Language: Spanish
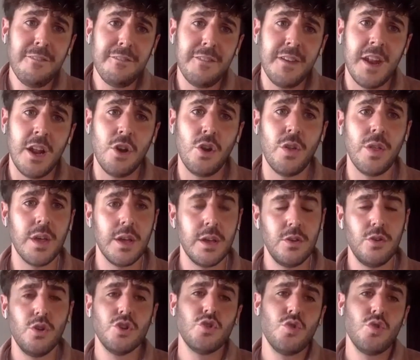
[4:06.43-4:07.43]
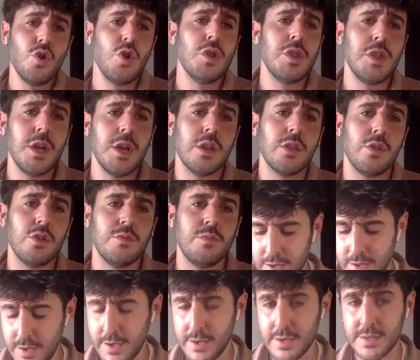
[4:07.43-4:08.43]
al final no es, un concierto,
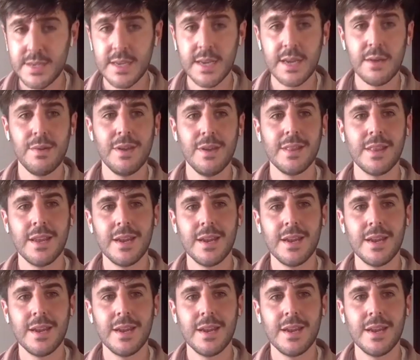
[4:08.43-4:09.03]
es promoción.